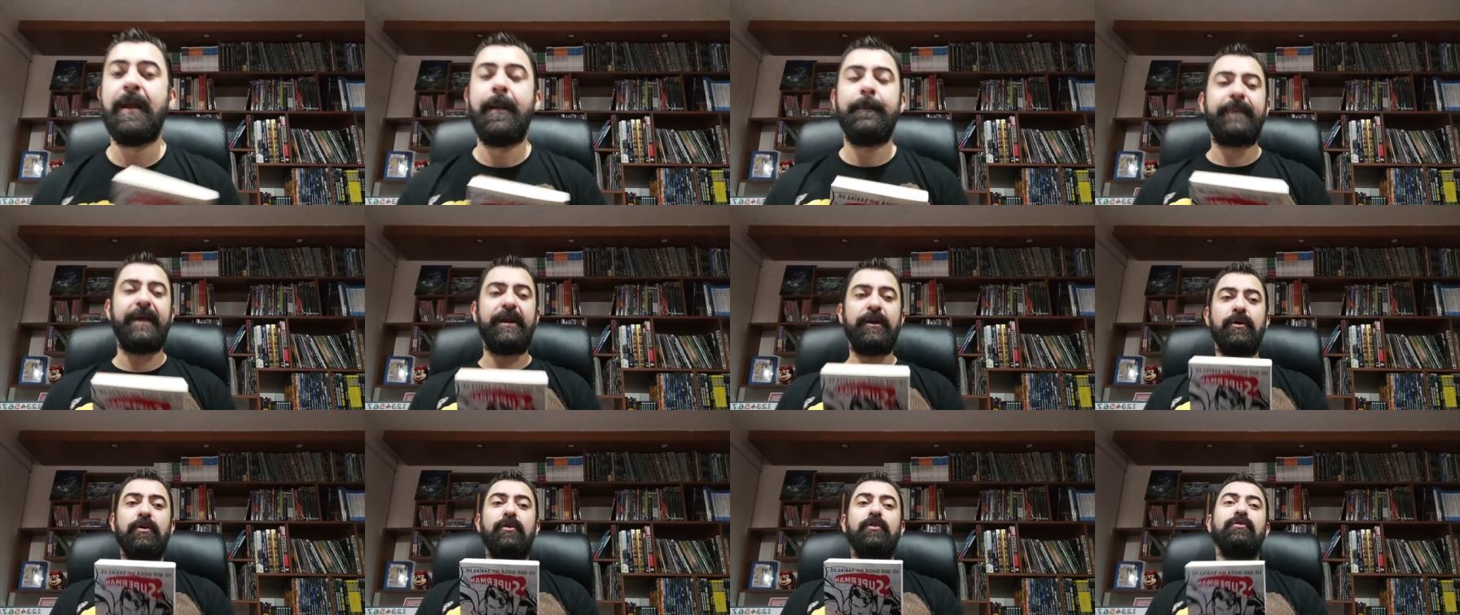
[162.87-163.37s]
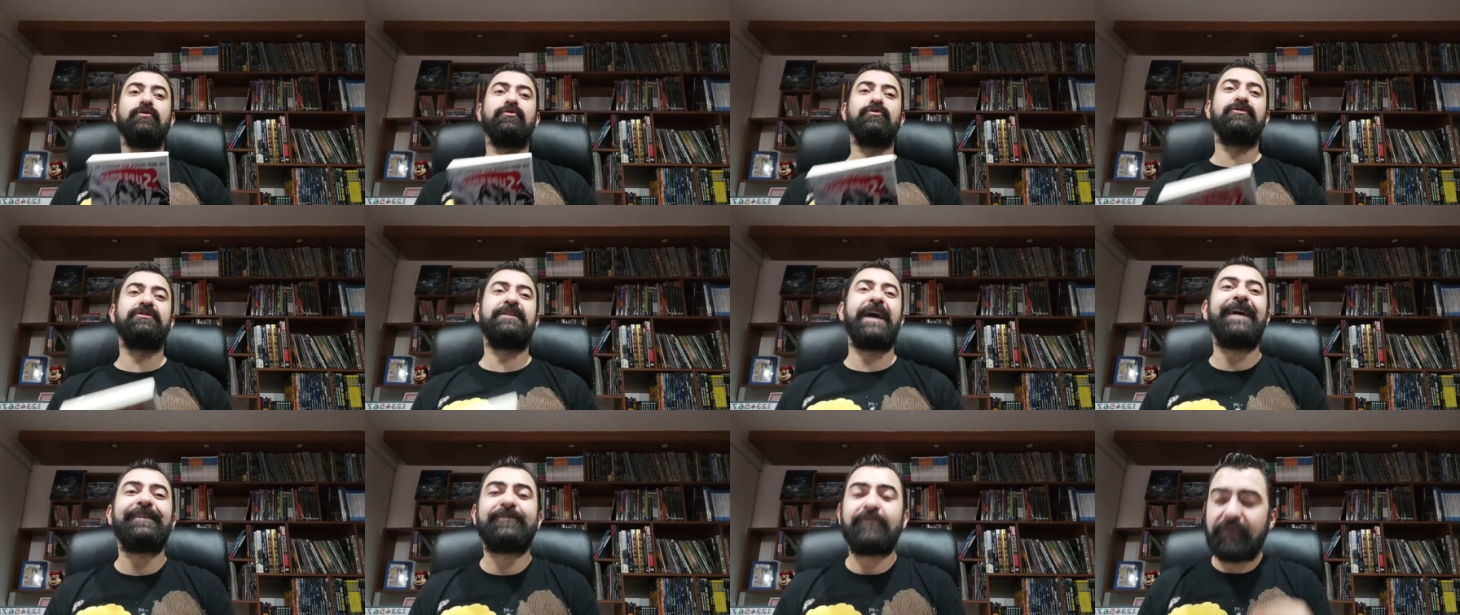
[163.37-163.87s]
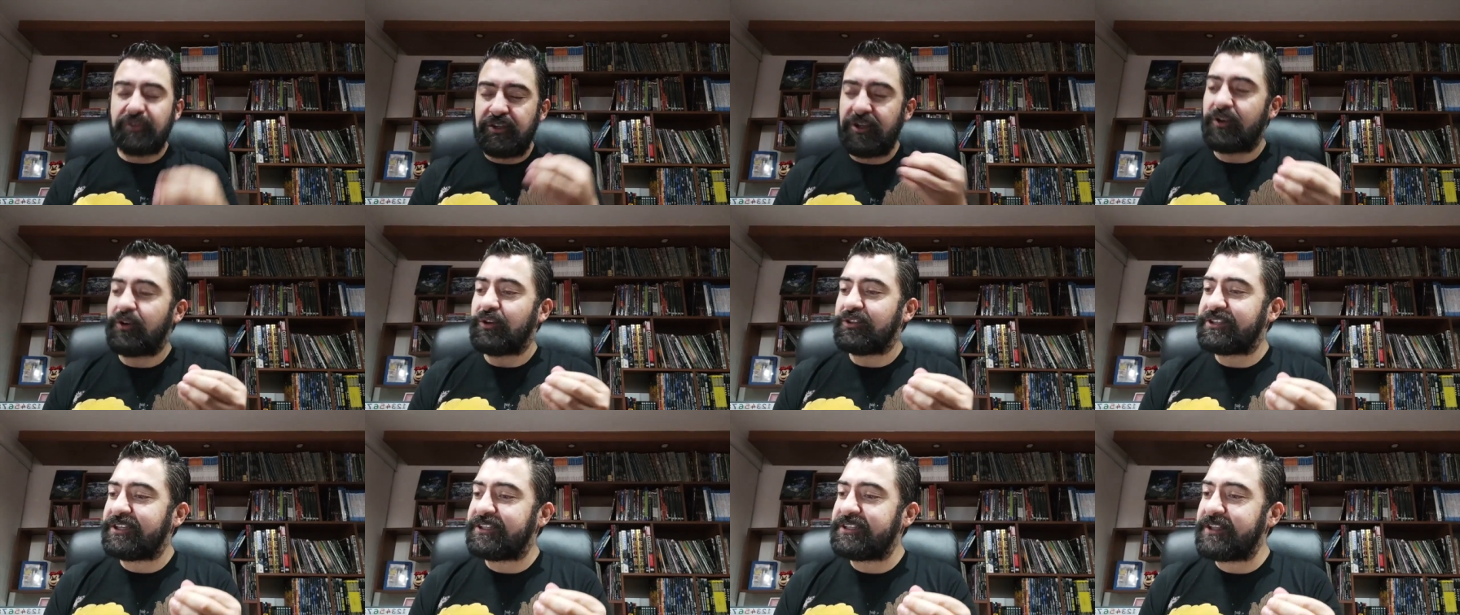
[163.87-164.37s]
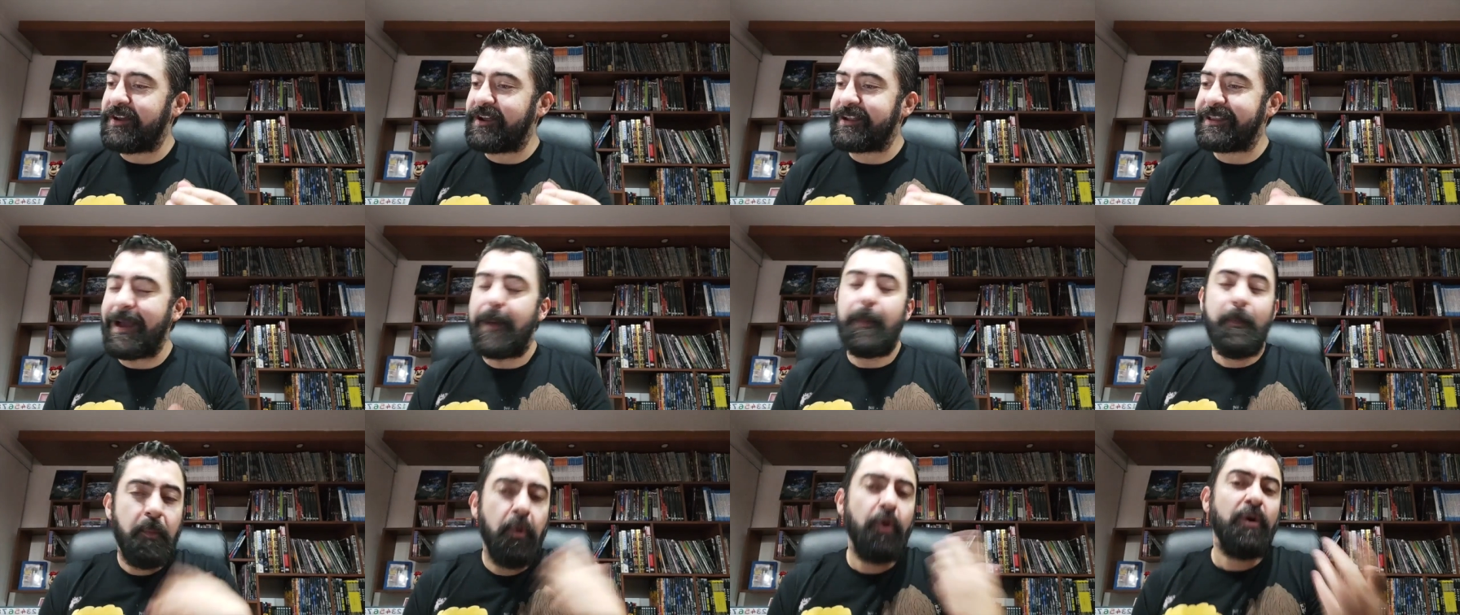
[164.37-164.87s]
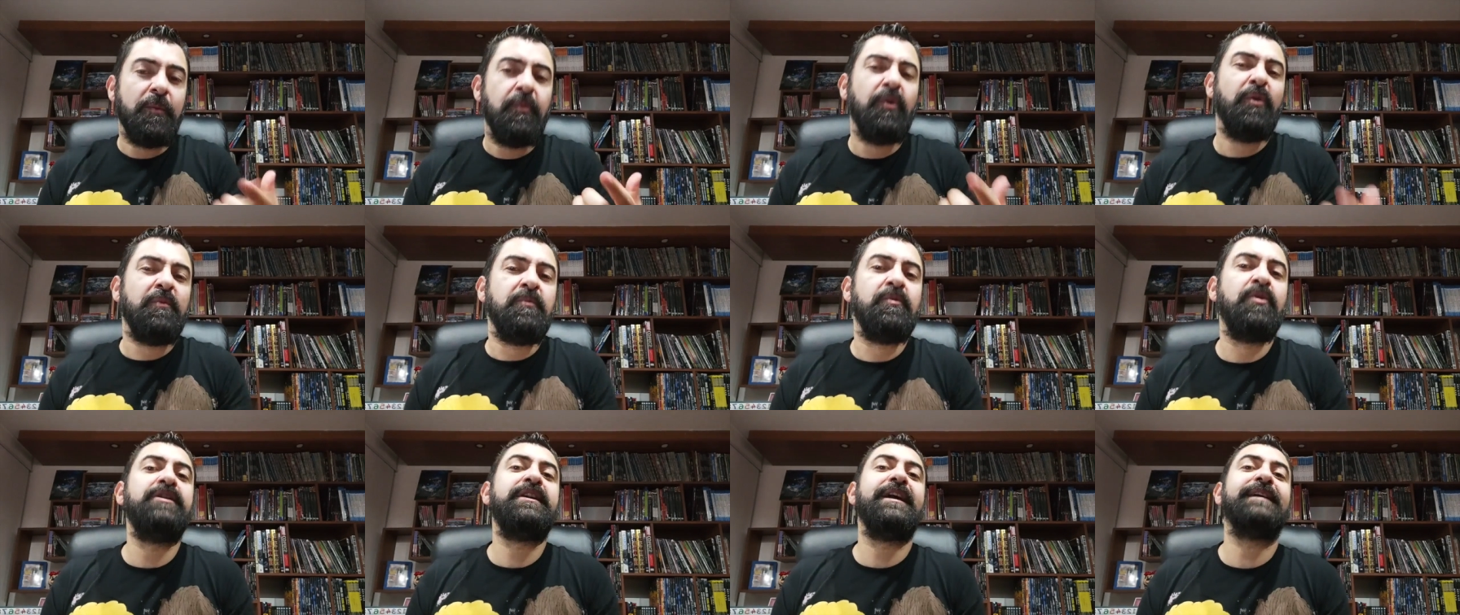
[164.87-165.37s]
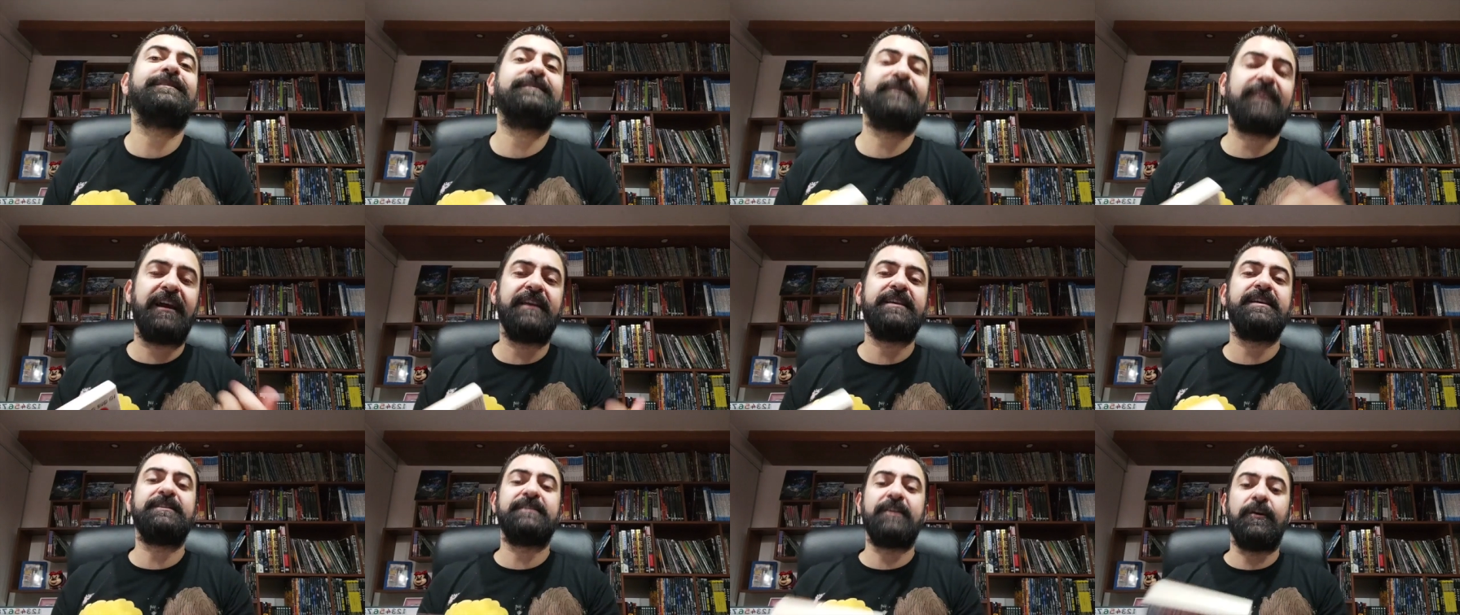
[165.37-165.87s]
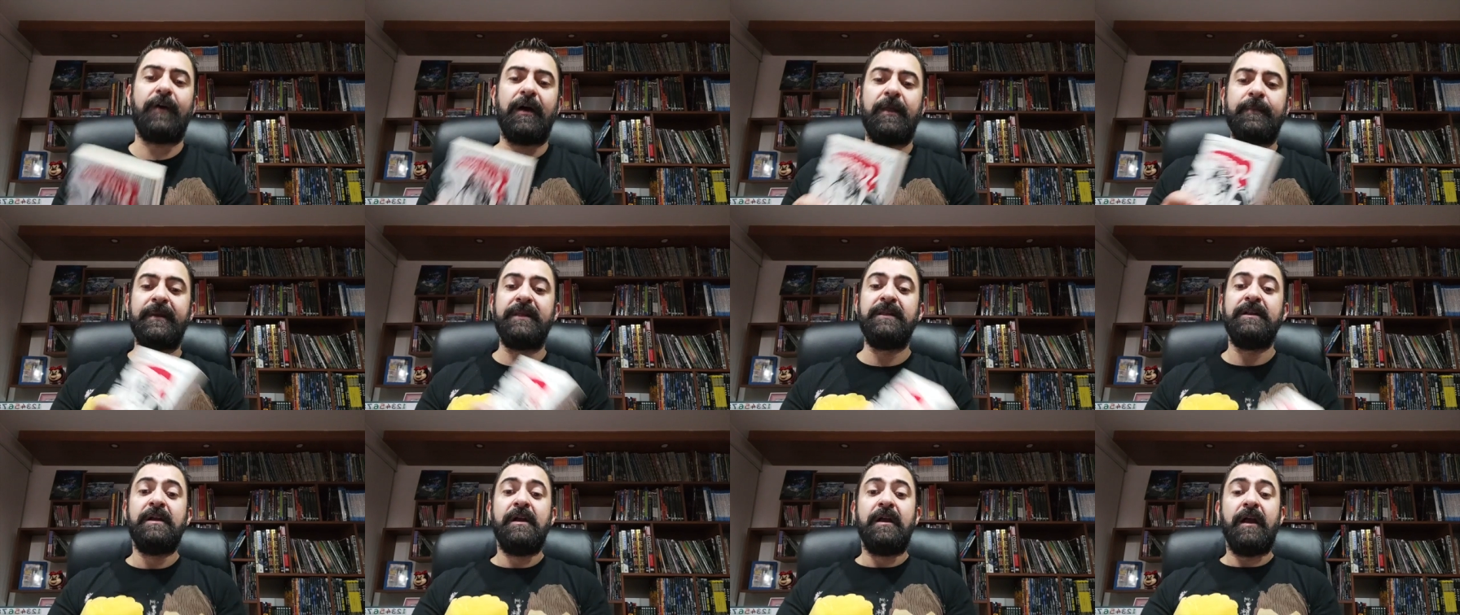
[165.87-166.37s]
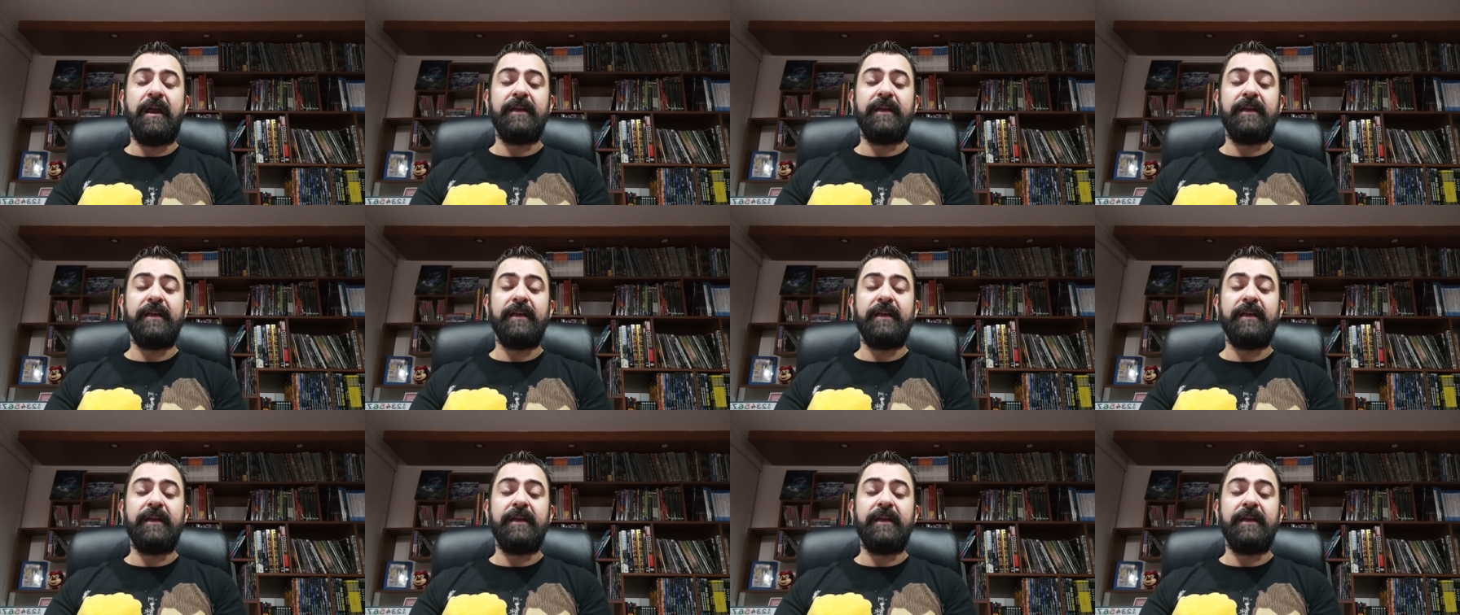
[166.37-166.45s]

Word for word: pero con datos y cosas de verdad muy, muy, muy extrañas de Batman.